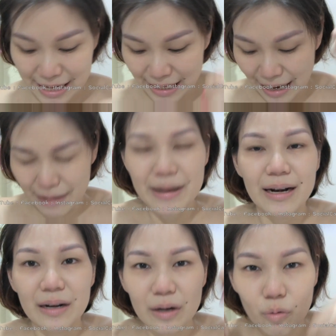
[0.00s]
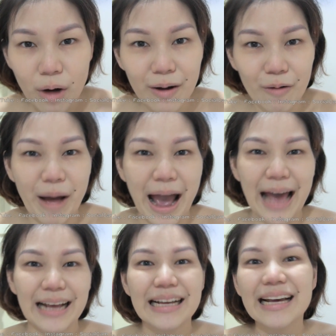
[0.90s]
กทีนะคะ ล่วงออกมา
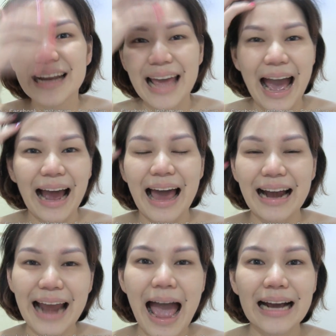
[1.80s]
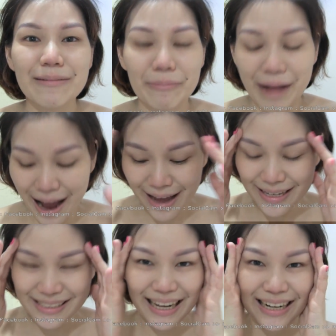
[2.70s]
ในอ่างล้างหน้าคือแบบฮ่า
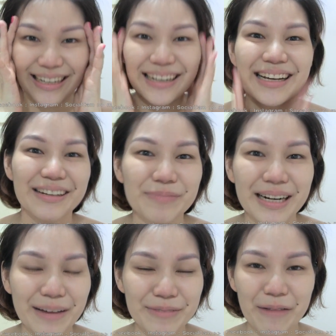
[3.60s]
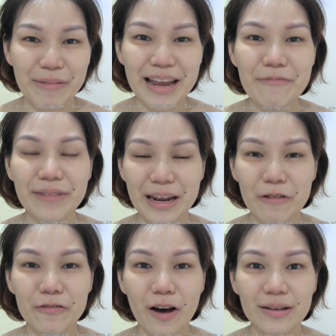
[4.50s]
นี่ฉัน เหมือนกับยังไม่ได้เดน
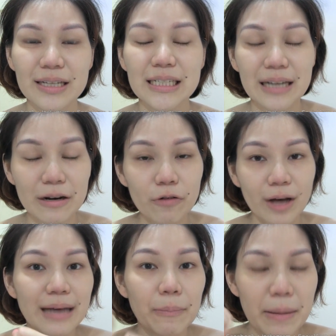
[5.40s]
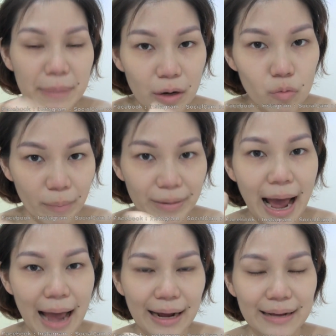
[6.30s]
ทัลฟลอสเลยคือเดนทัลฟลอสทำให้มันหลวม
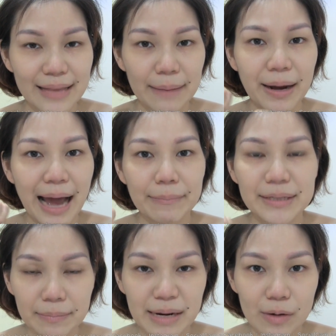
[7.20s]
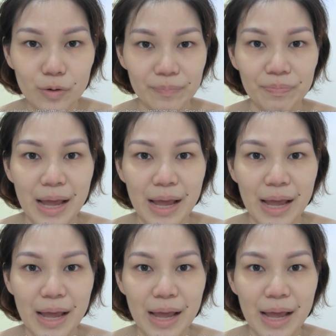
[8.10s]
ได้ค่ะ แต่บางอันมันจะไม่หลุด